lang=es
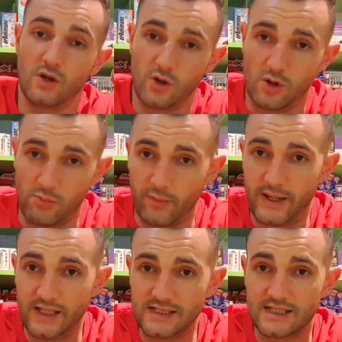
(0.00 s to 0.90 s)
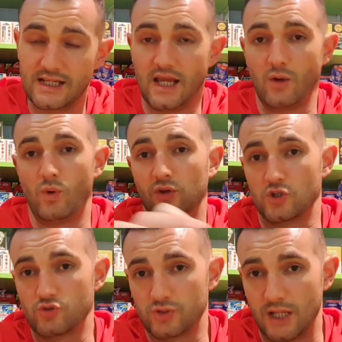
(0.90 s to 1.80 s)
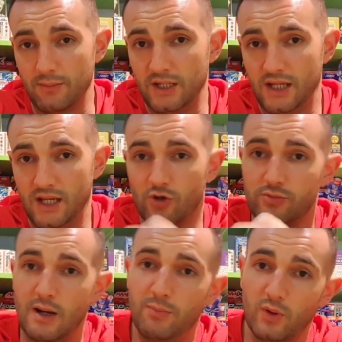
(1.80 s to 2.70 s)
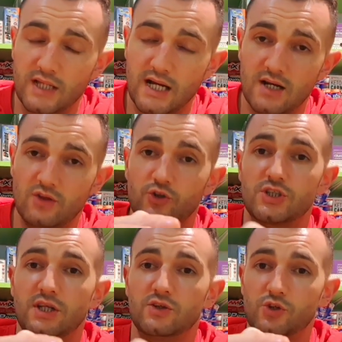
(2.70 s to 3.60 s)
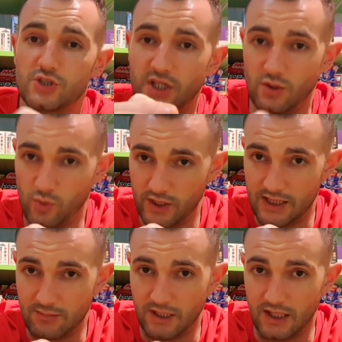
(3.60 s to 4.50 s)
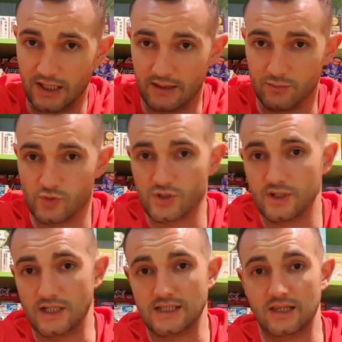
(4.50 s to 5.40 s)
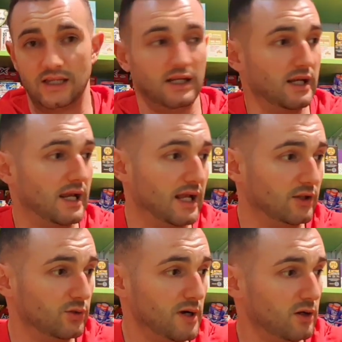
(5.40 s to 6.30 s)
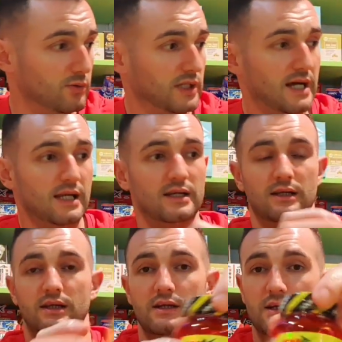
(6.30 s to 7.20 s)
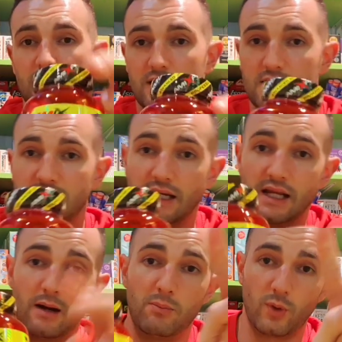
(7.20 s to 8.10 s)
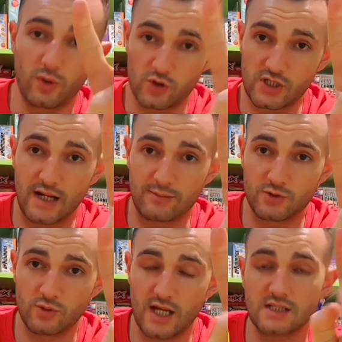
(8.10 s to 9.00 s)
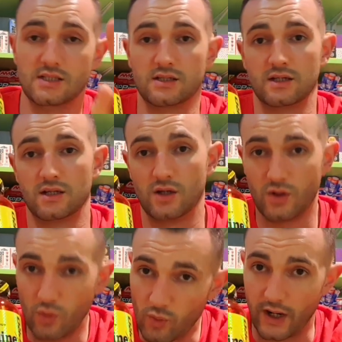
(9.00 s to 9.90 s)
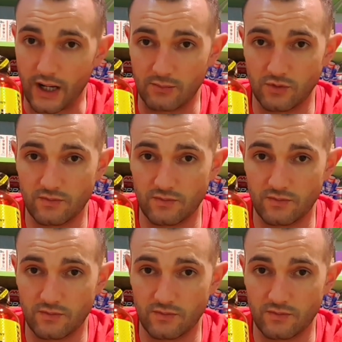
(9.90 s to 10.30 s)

Como veis, en cuanto a sustamine, nos va a aportar 250 miligramos. Es decir, la toma como tal sería por dos cápsulas un gramo.